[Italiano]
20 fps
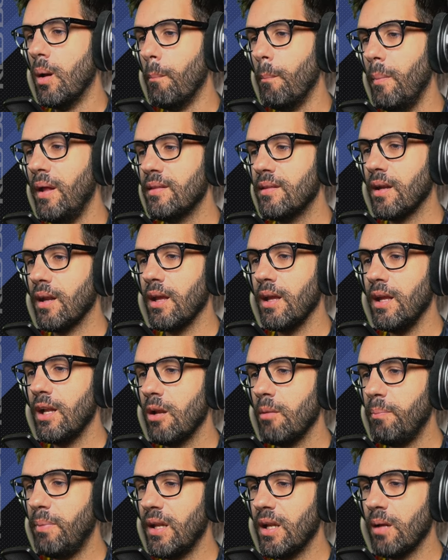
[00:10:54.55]
Mentre in
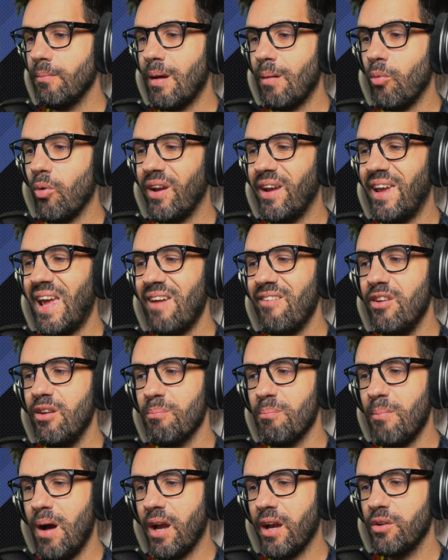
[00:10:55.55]
Alpina abbiamo Kevin
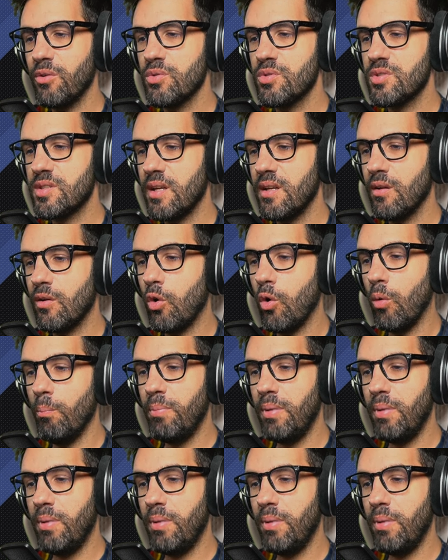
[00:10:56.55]
Magnussen con